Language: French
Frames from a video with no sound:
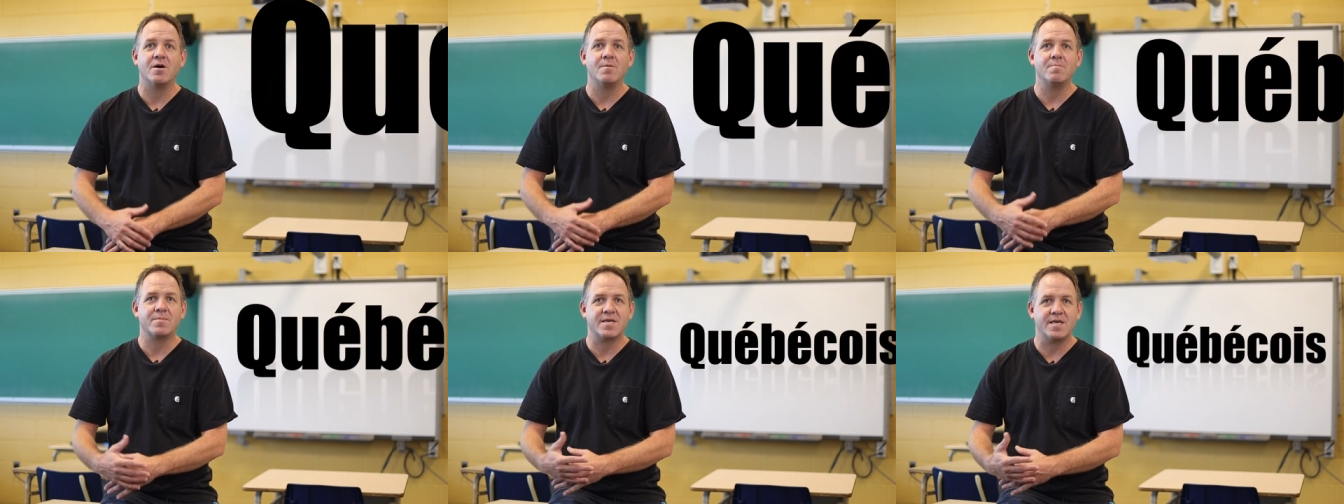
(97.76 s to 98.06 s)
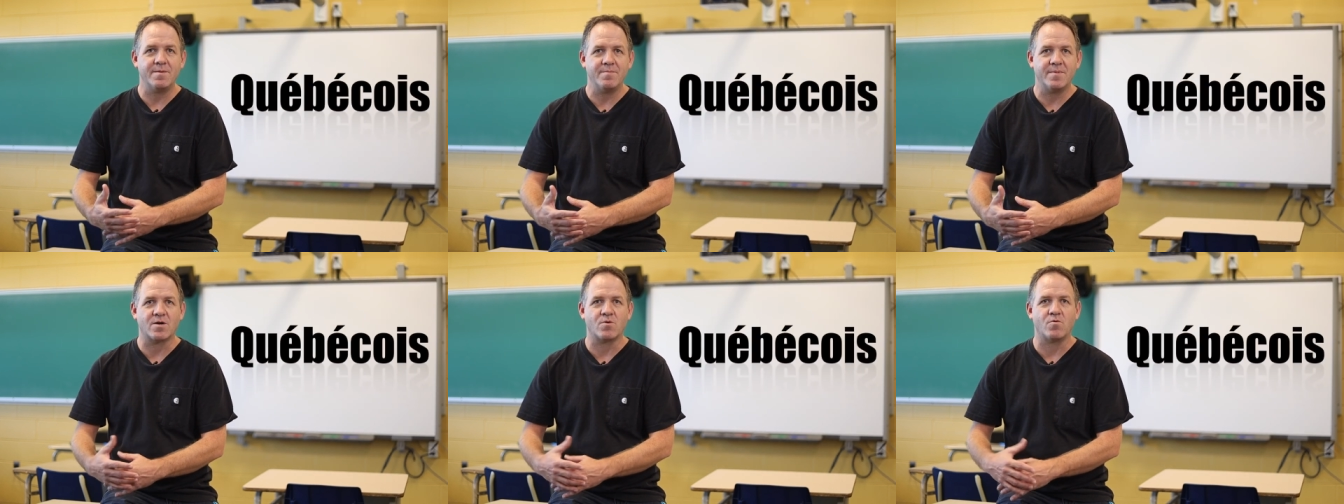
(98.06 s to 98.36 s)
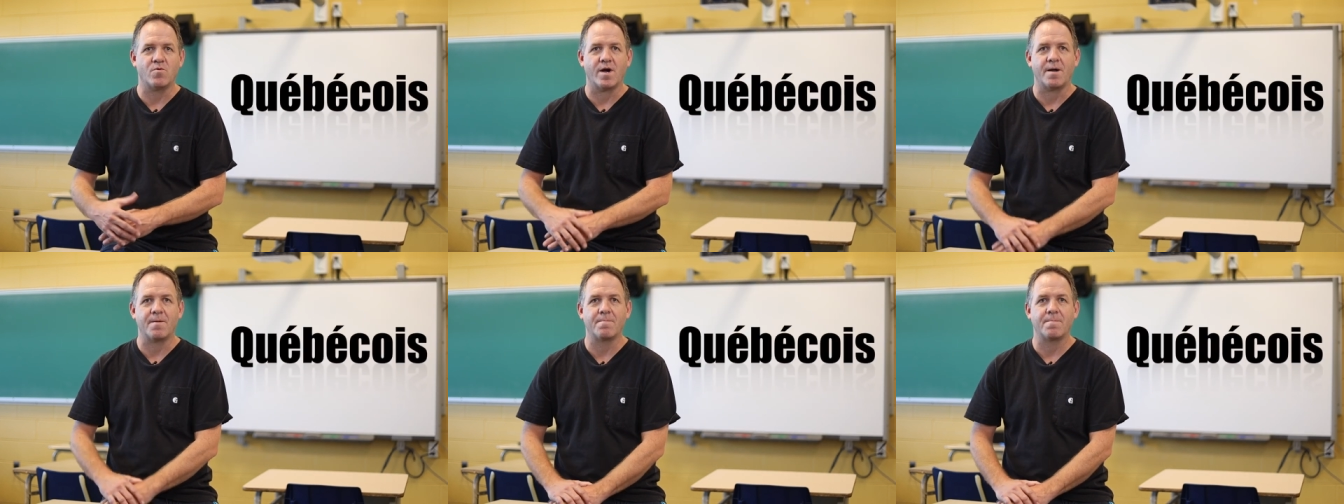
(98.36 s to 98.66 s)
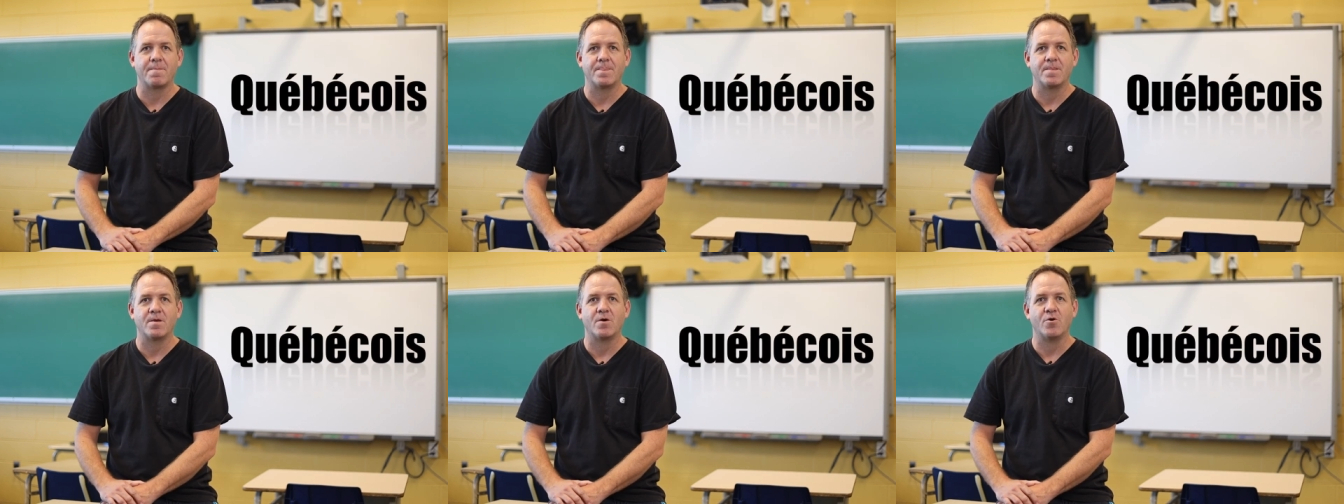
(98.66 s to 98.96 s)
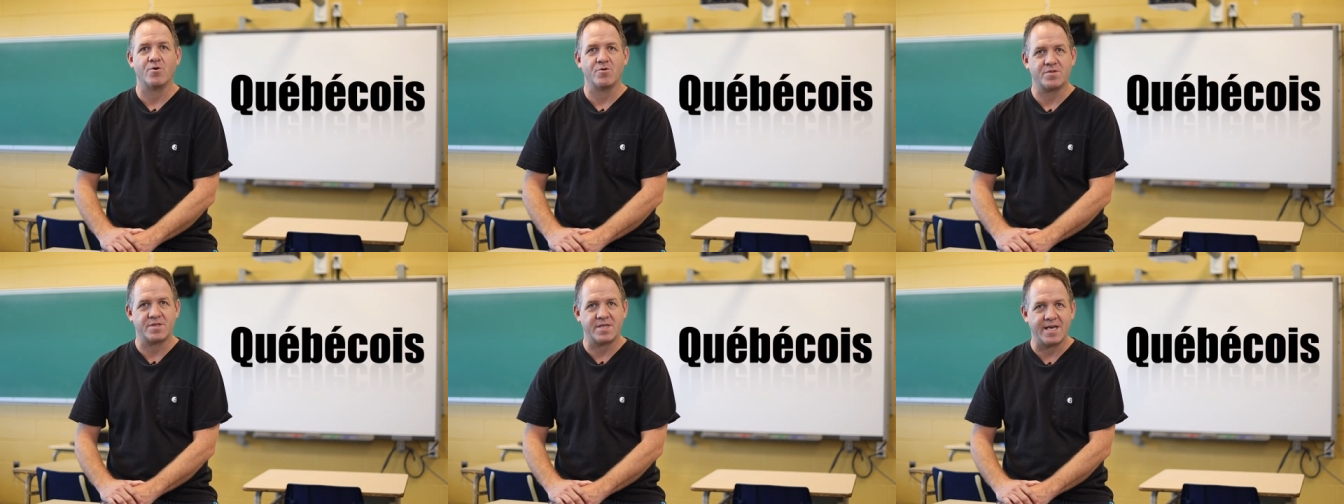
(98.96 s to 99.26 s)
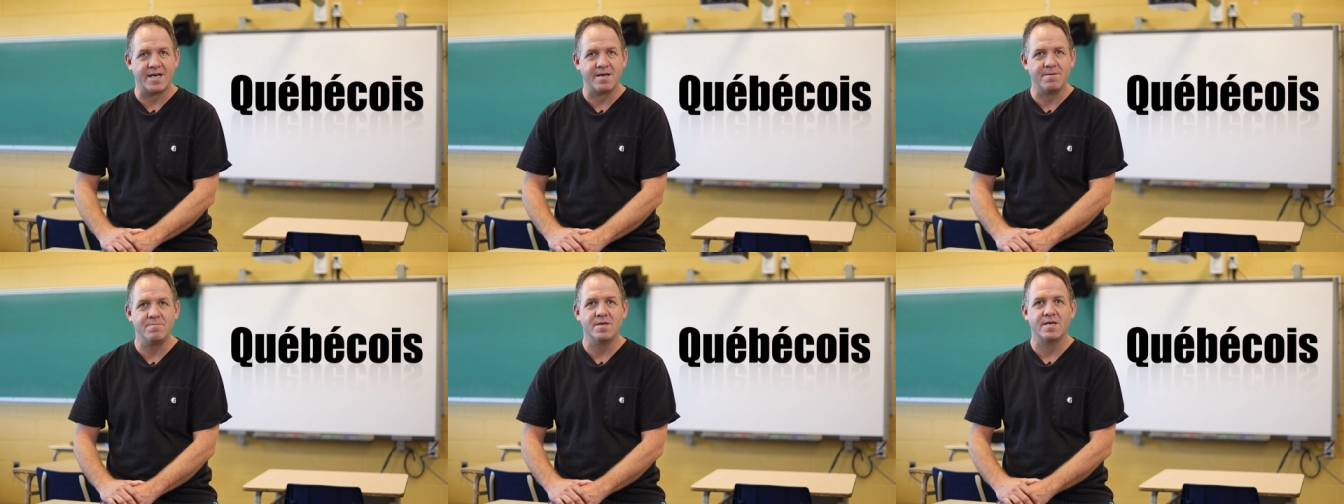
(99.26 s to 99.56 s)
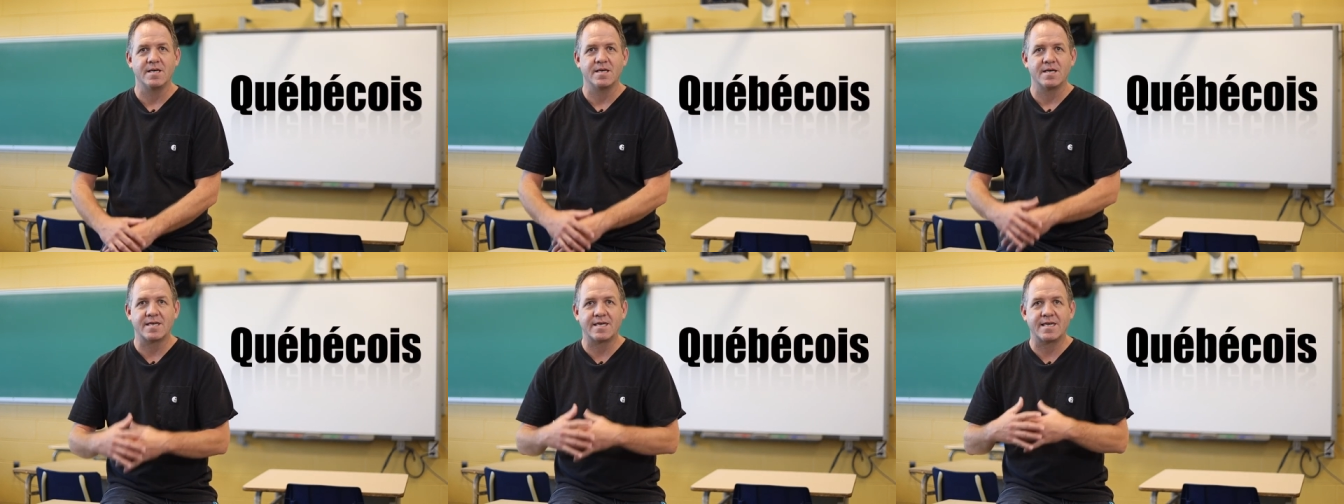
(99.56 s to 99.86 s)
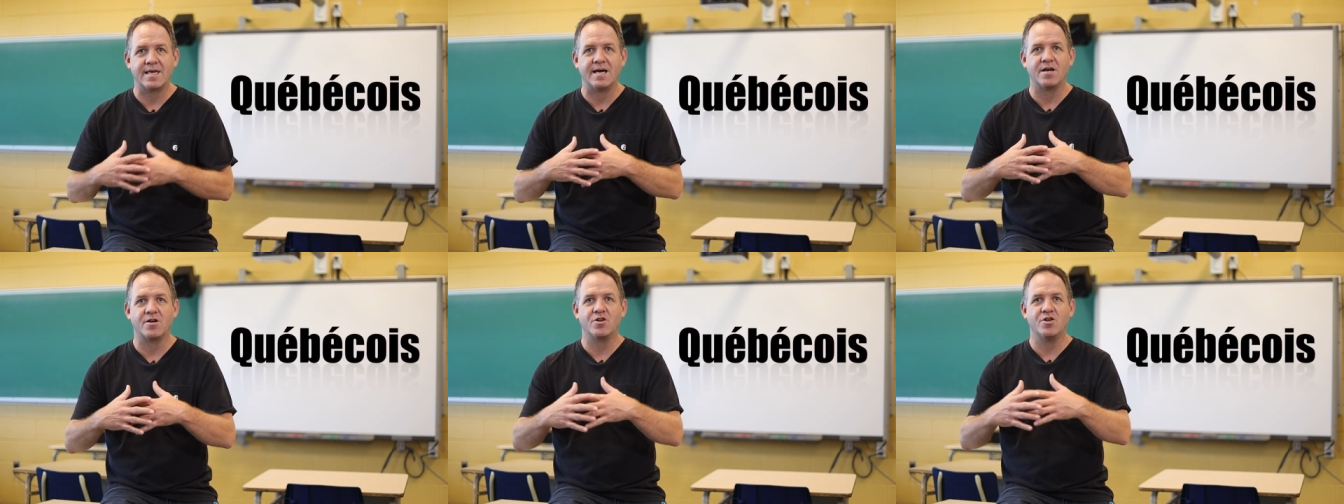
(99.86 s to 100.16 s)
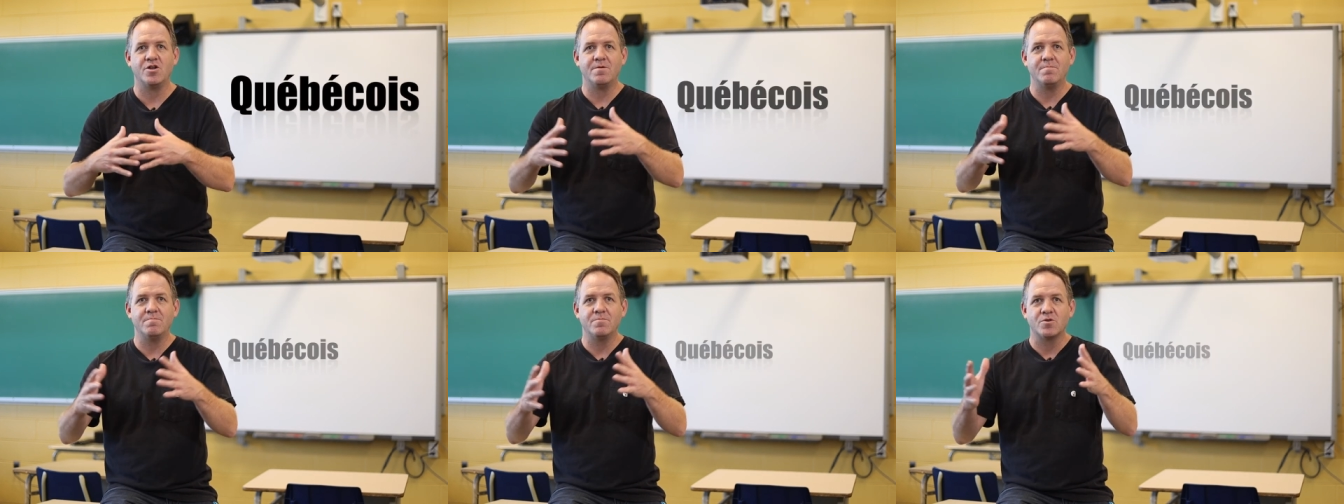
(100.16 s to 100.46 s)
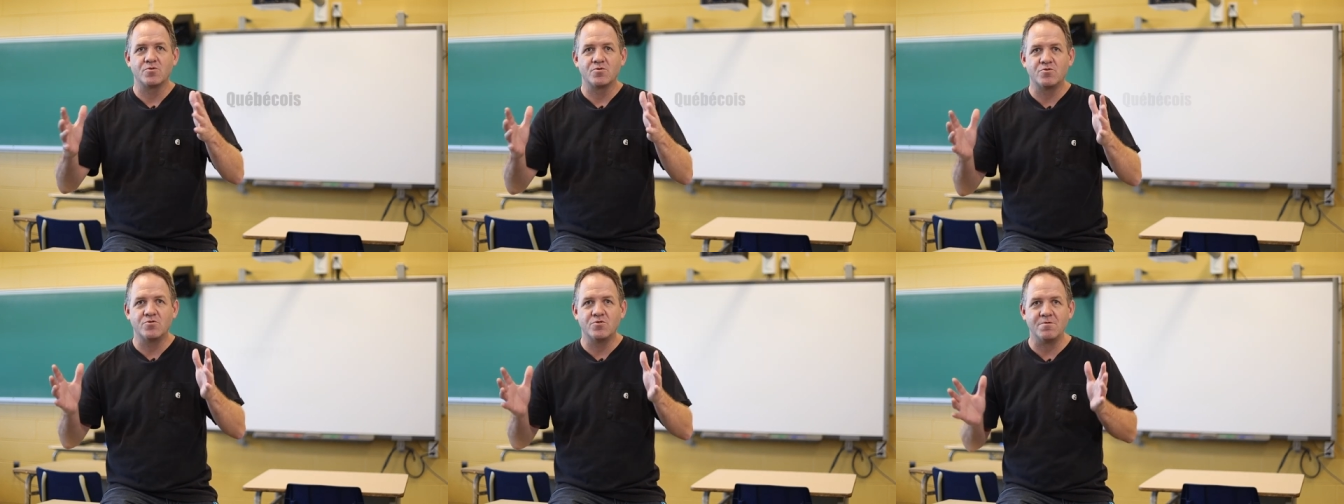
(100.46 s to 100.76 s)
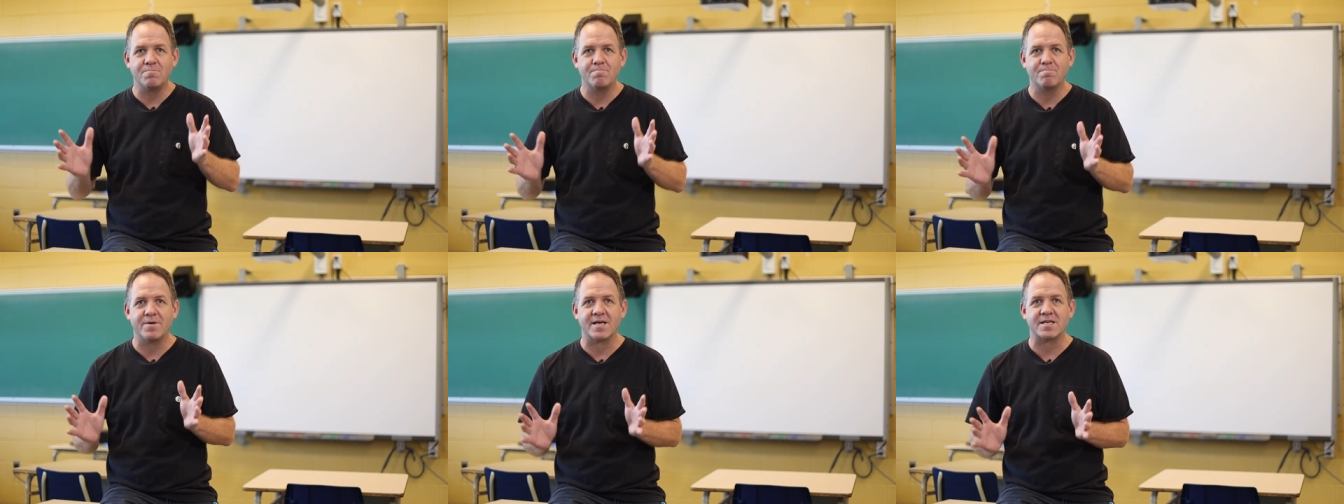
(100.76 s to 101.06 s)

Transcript: comme Québécois, un terme qui englobe toute